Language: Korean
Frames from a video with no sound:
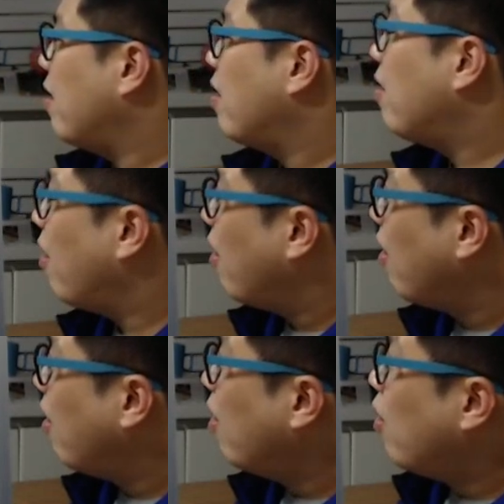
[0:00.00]
음.
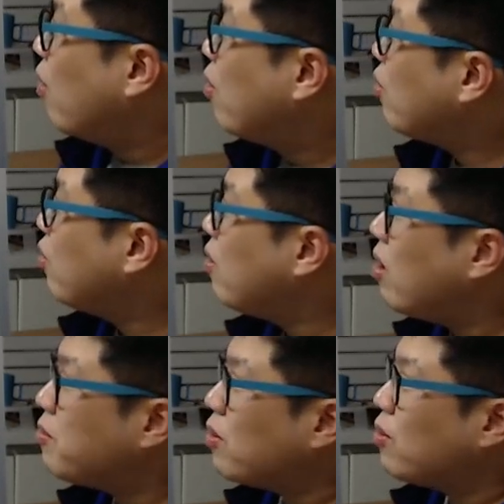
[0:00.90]
그러니까 신라
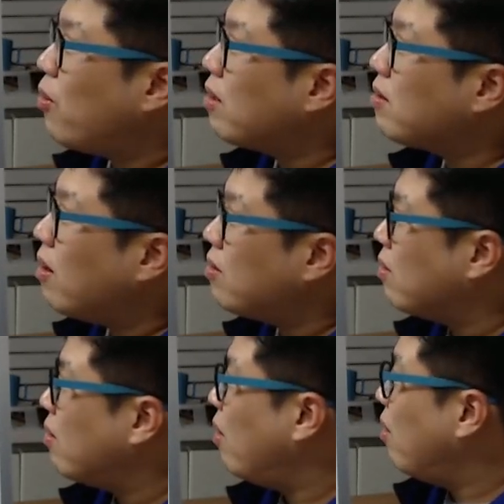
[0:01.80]
입장에서
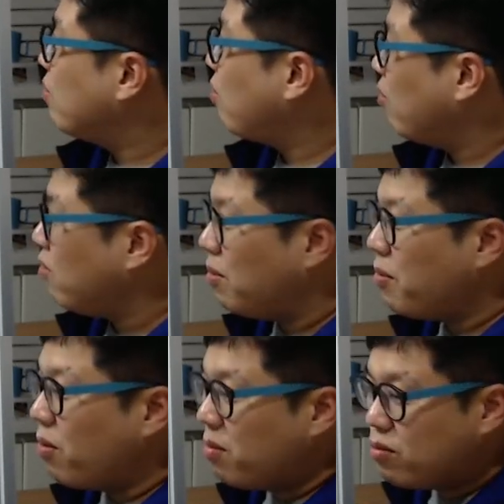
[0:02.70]
황당하잖아. 자기가
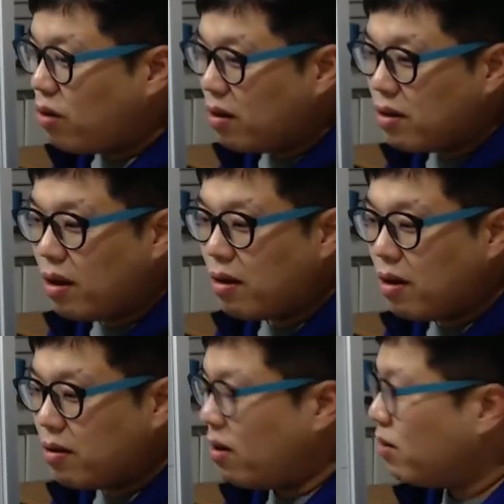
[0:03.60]
멸, 자기
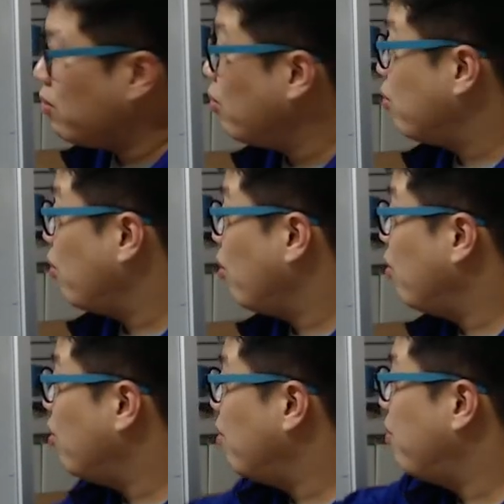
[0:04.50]
나라에다가 또
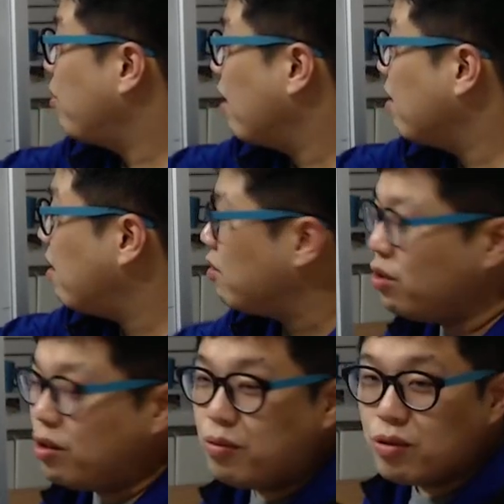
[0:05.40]
이거를 뭐 당나라
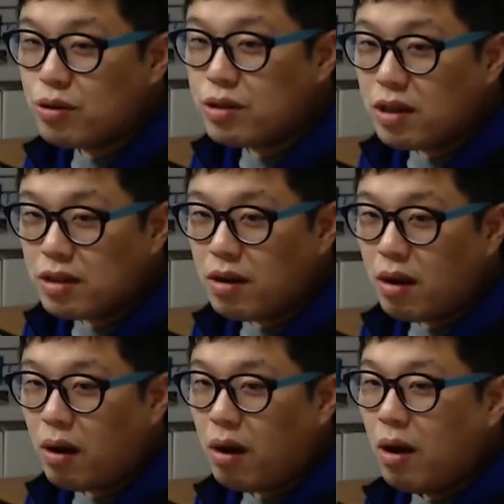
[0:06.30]
지휘부를
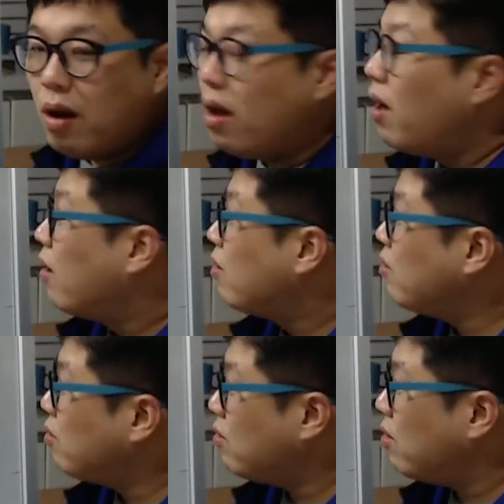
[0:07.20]
설치하니까.
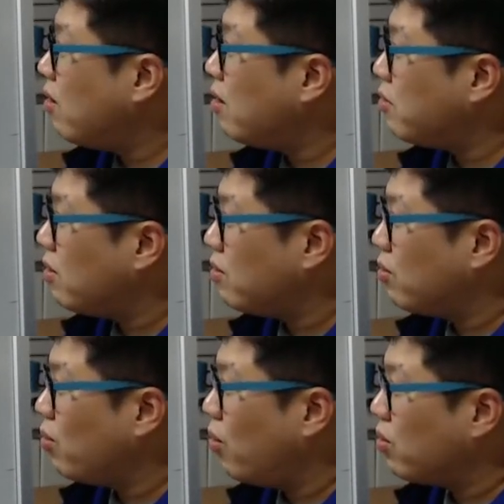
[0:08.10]
근데 이제 신라
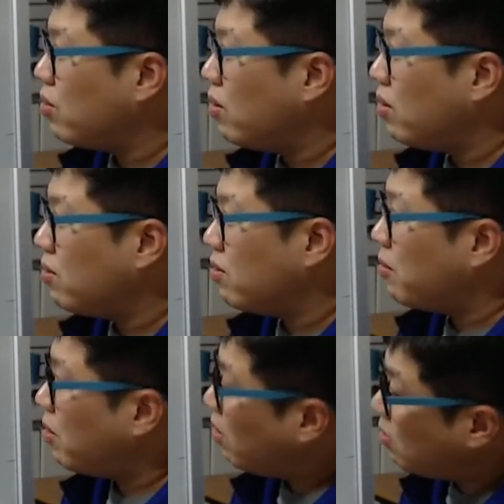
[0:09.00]
입장에서는 또 어떤 생각이
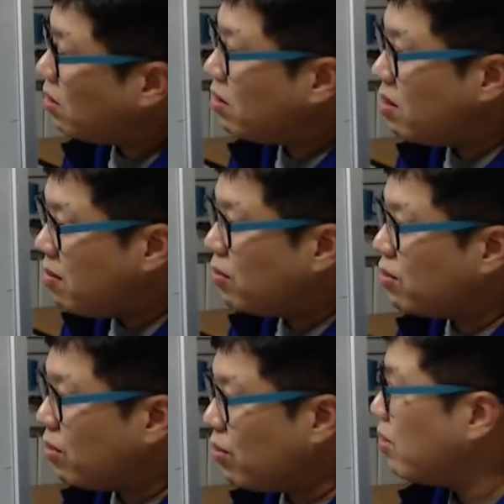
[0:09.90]
드냐면 아 일단 일본이
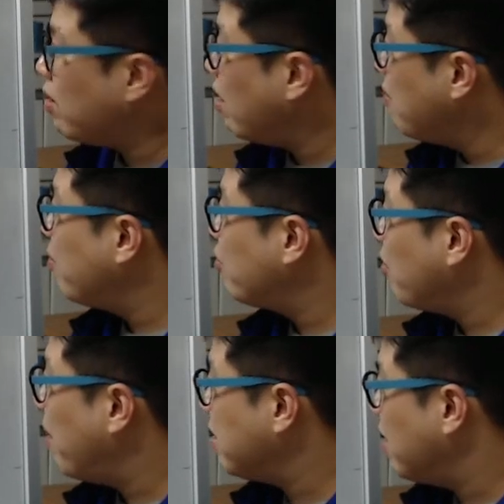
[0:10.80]
쳐들어오니까 일본부터
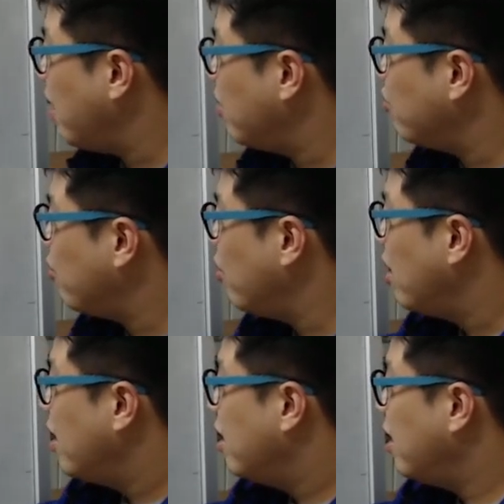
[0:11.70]
막자 해가지고
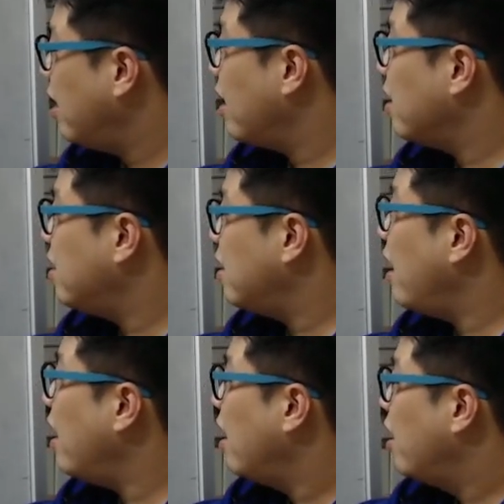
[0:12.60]
이때
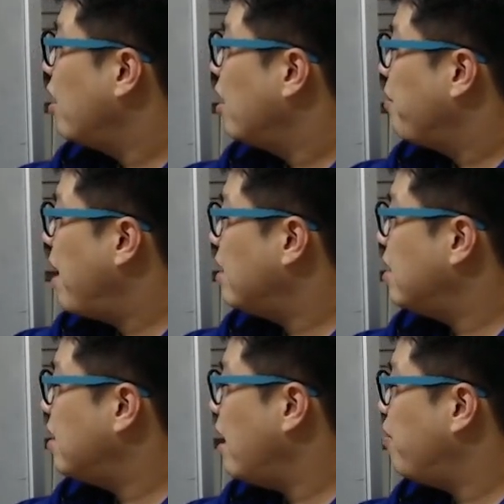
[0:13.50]
당시에
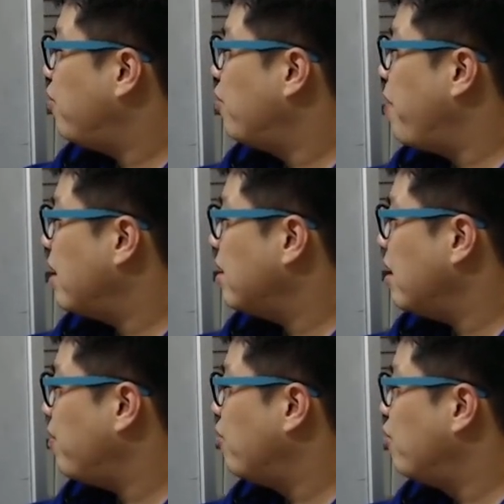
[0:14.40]
백제 부
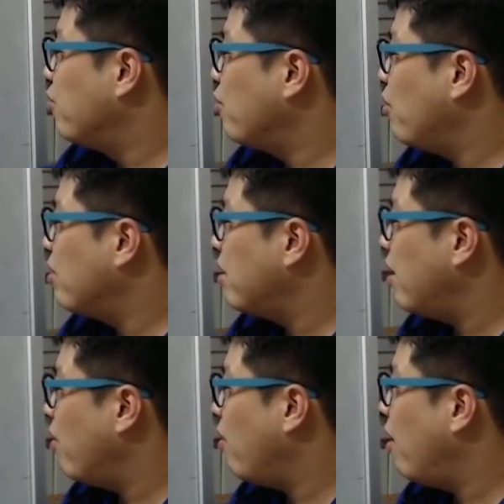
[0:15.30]
백제 부흥운동
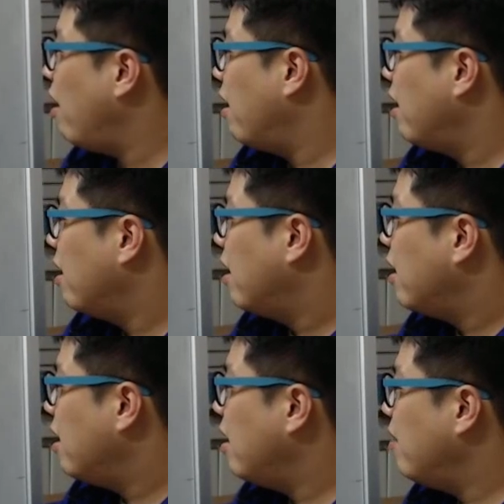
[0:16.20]
세력과
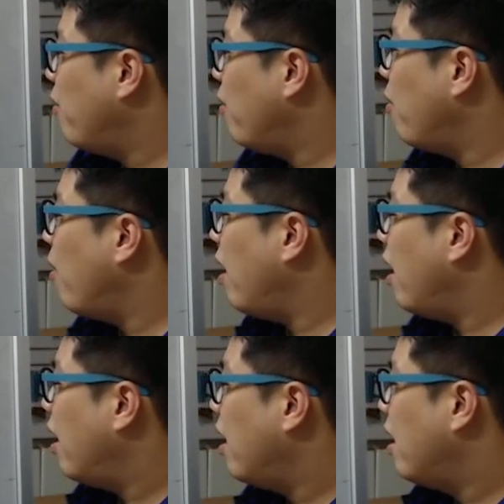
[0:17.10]

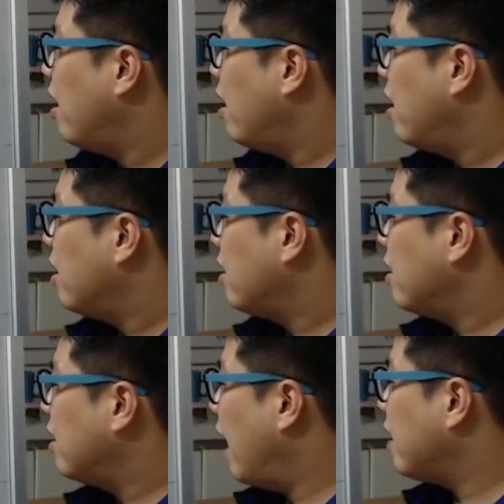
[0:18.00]
일본과
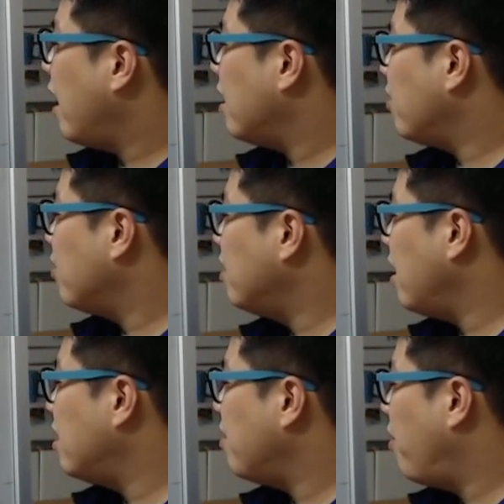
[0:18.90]
나당
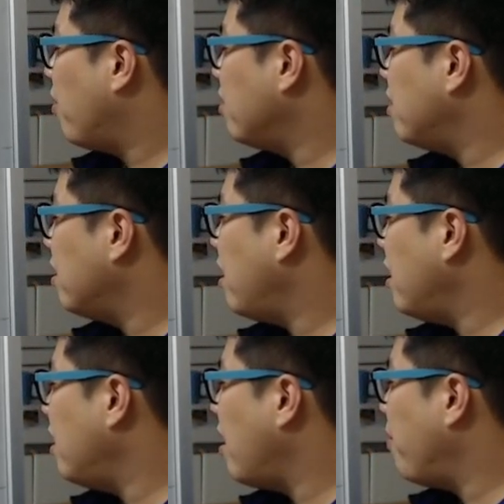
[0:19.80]
전쟁이 이제 벌어지는데
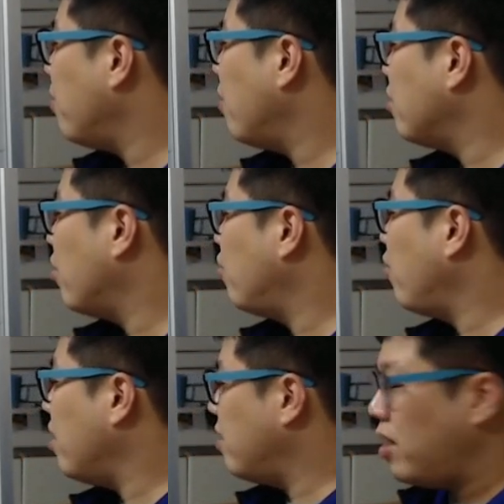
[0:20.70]
이 대표적인
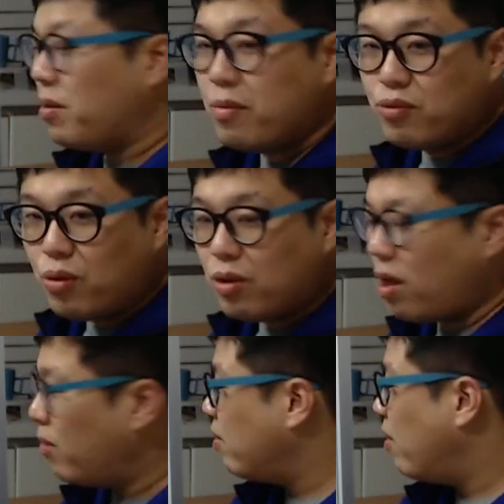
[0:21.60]
전투가 이제 시험에 무조건
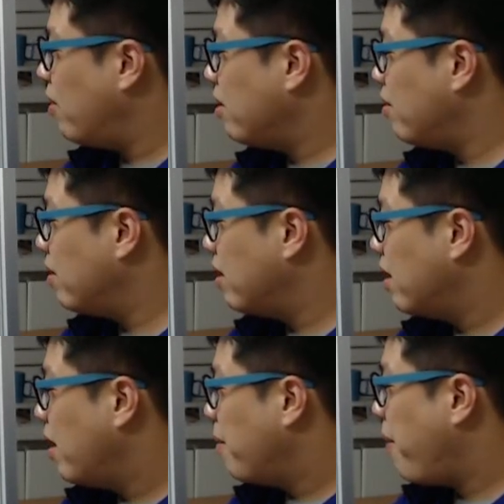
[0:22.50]
나오는 거 이거
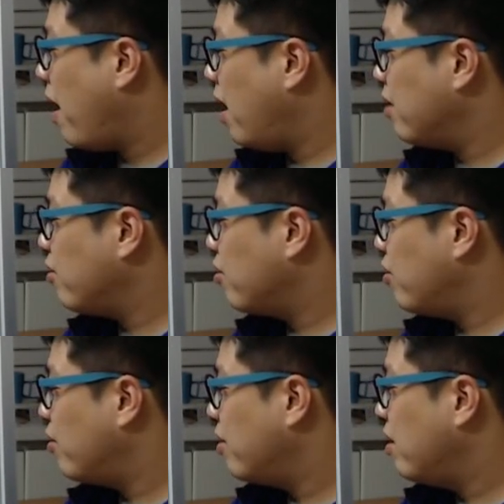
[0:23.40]
백강
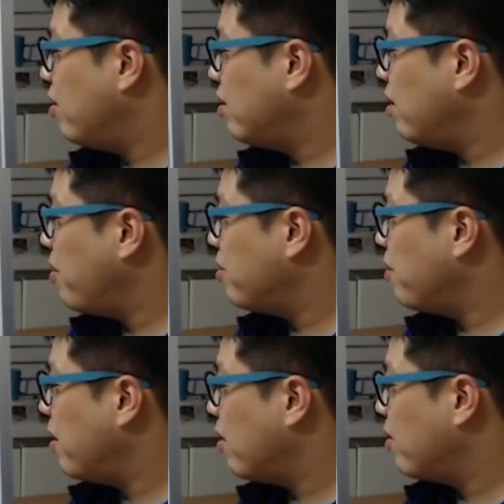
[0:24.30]
전투 이거 시험에 엄청
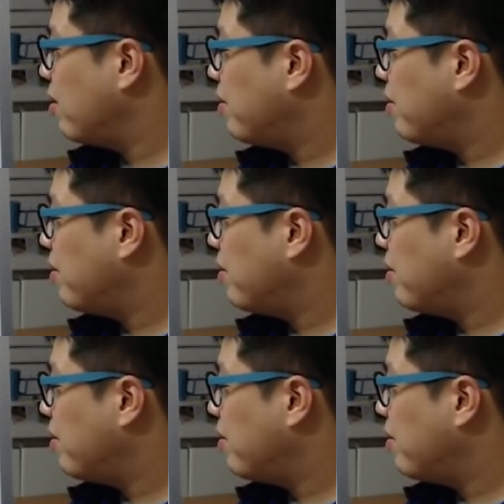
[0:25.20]
많이 나옵니다.